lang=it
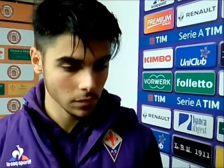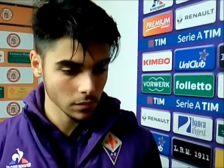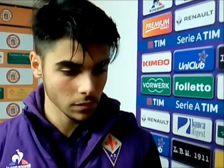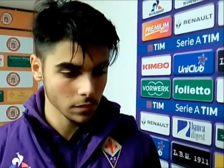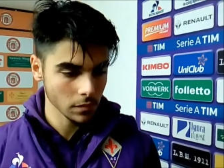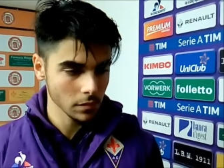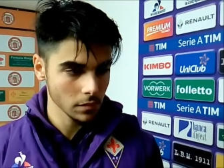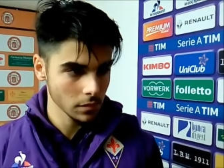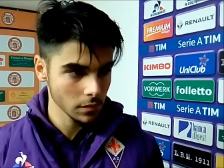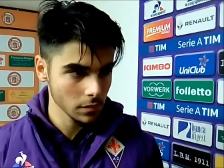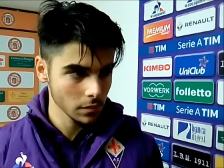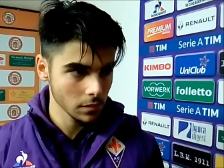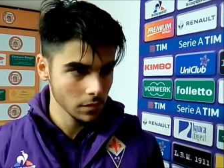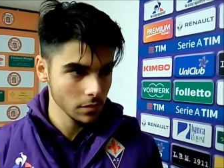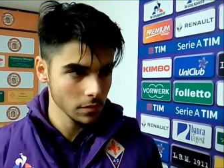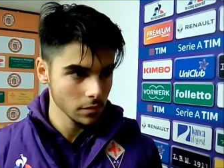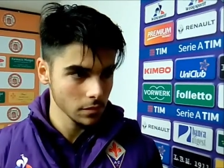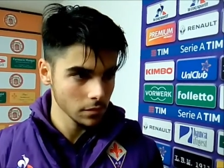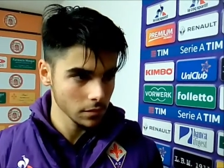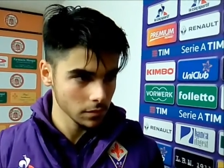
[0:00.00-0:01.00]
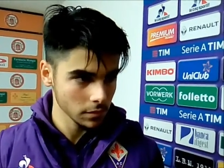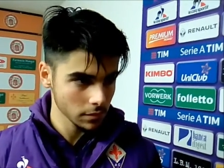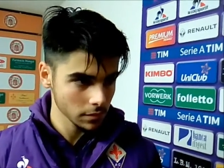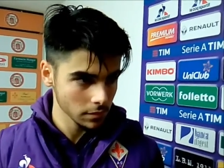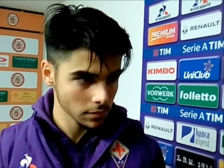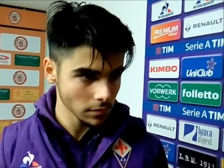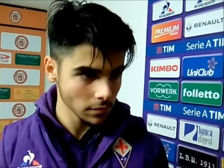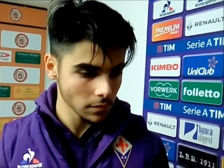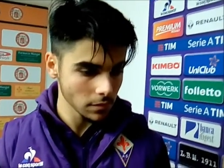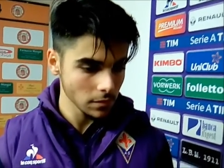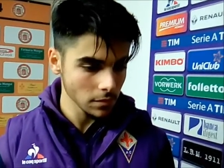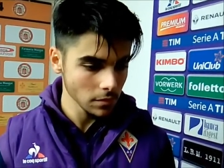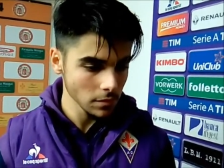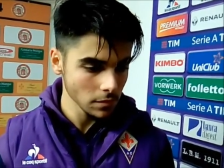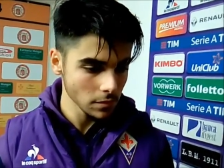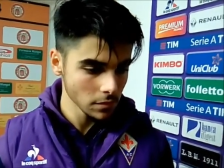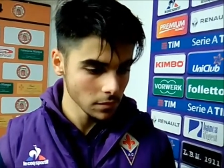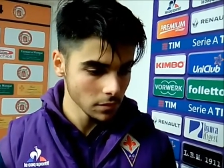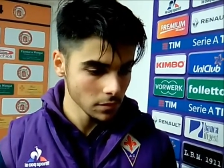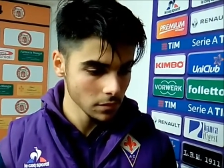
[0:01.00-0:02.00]
Ero al Vicenza,
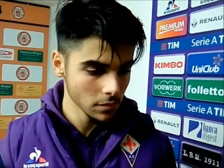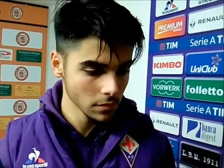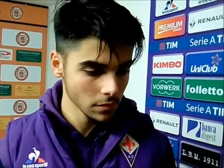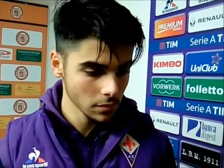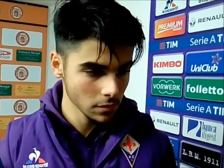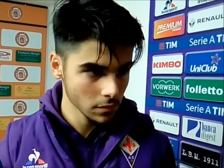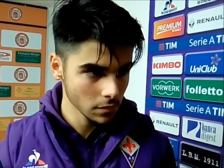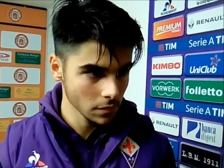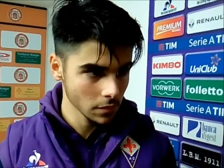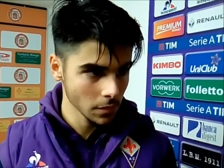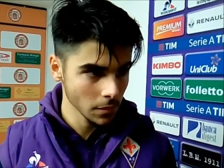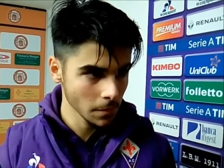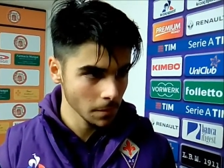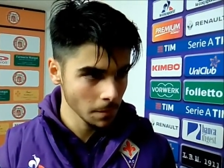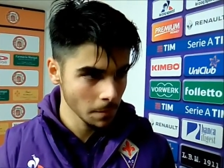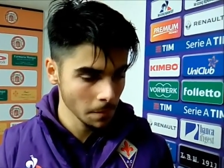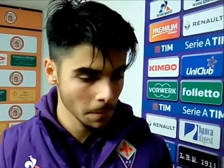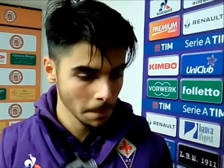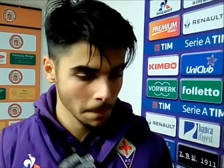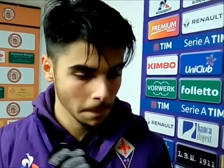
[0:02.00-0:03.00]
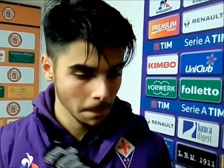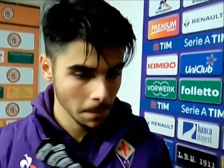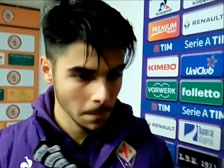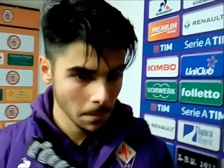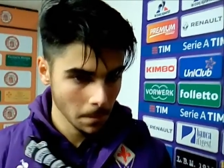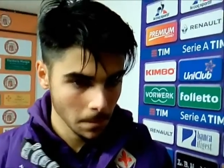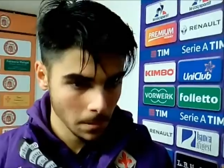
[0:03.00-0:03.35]
meglio di così non poteva andare.